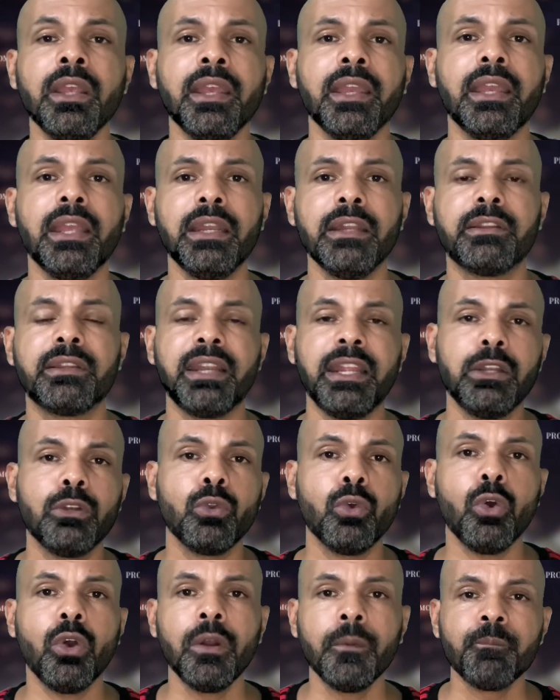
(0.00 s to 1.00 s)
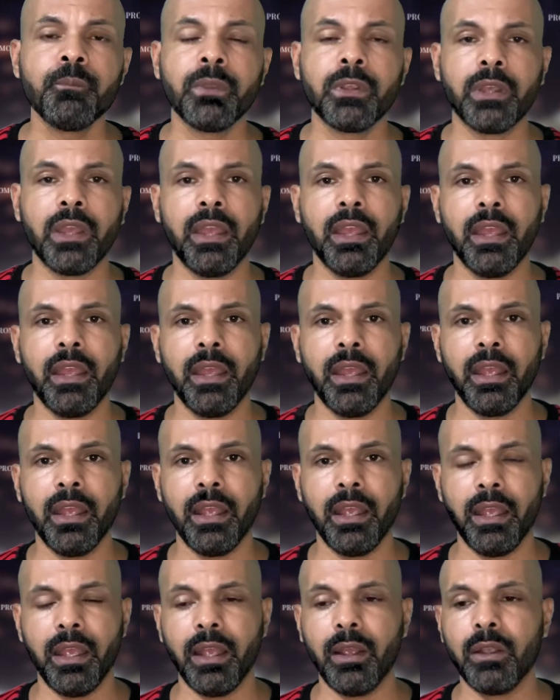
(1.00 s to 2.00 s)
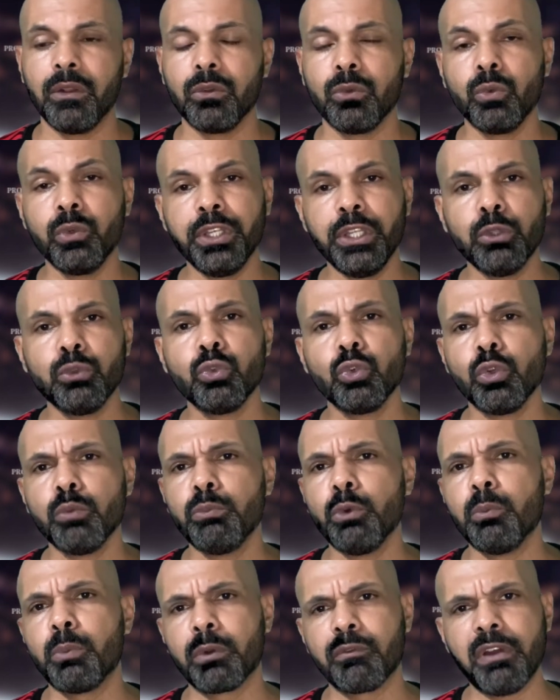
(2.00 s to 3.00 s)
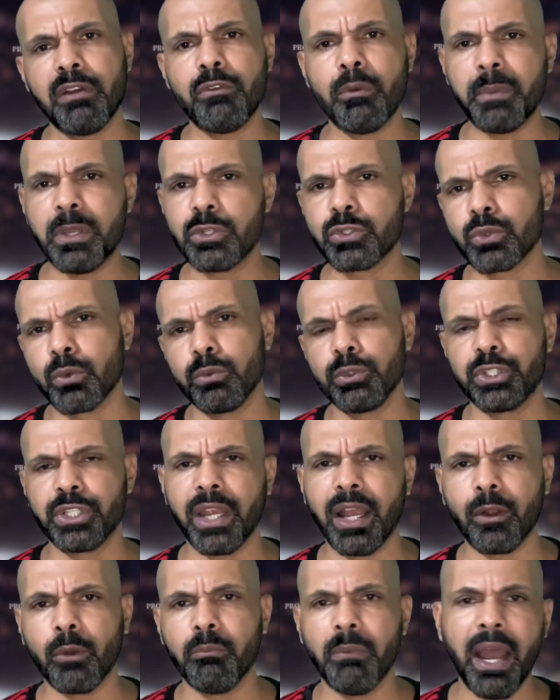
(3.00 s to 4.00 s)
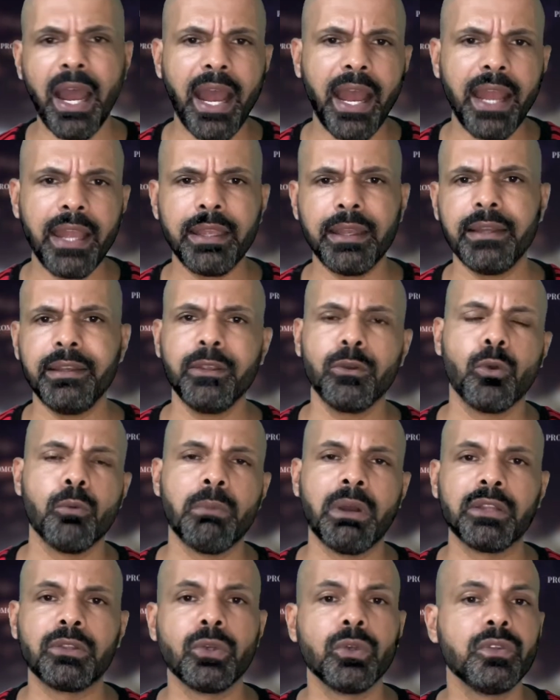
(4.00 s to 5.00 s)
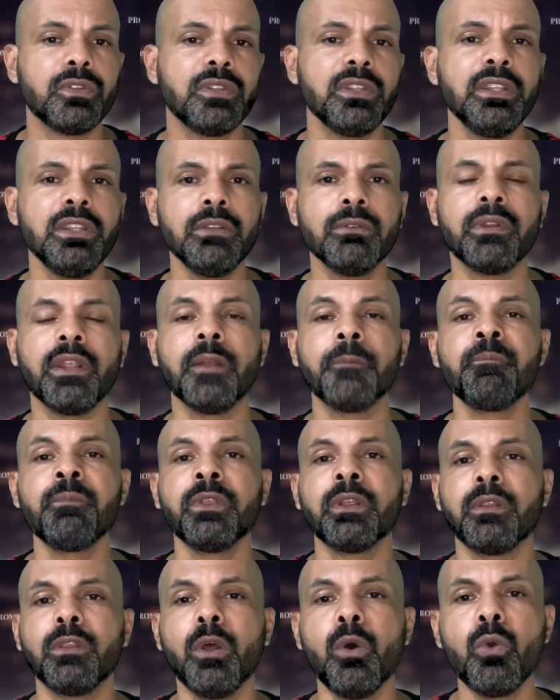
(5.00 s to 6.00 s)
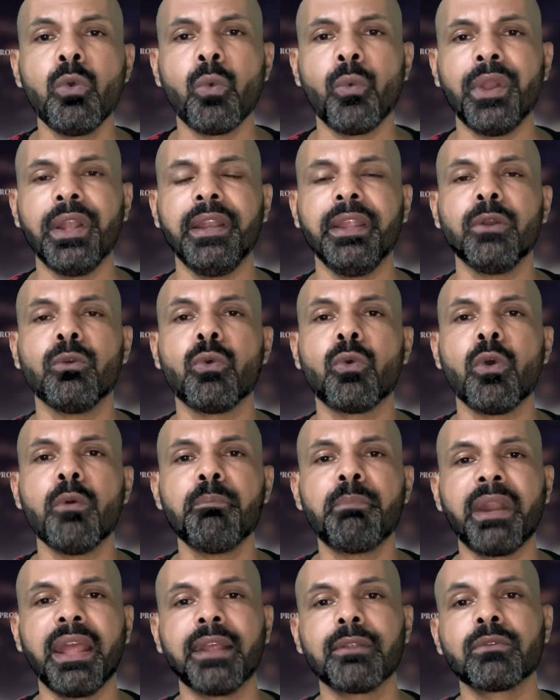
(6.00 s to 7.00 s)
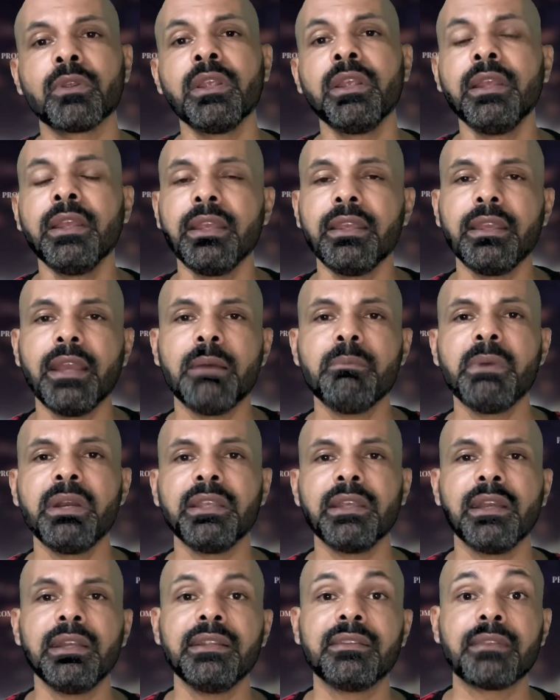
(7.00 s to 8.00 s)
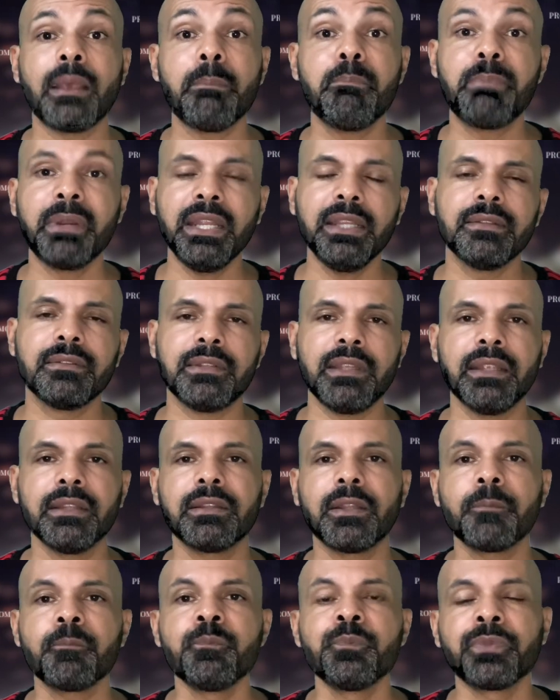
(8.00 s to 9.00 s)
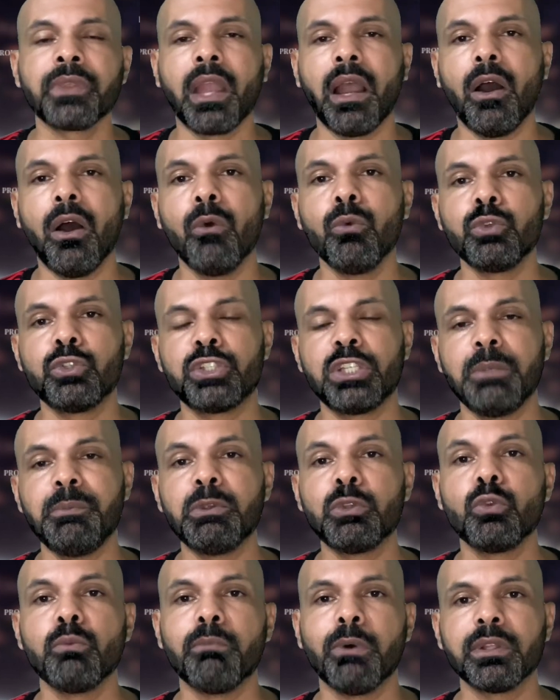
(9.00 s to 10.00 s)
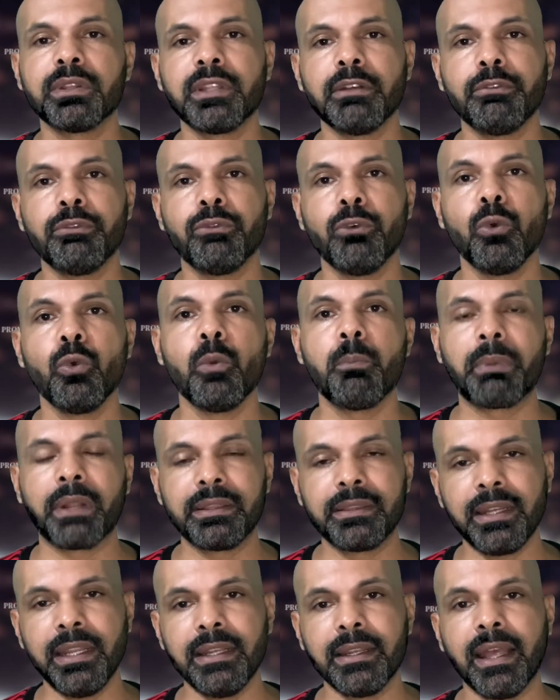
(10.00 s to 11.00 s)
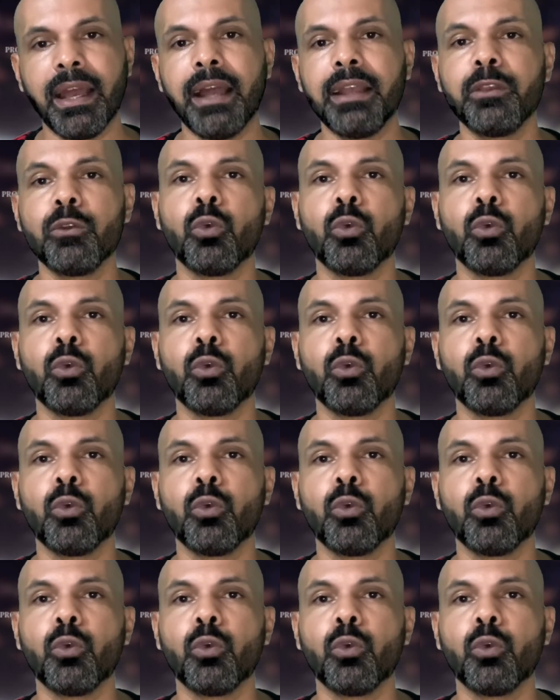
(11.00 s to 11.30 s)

Ele treinou é, no Ninho do Urubu, provavelmente com o Thiago Maia, ali com o Mateuzinho, né? não com o elenco completo. E amanhã ele se apresenta ao time do Botafogo para treinar e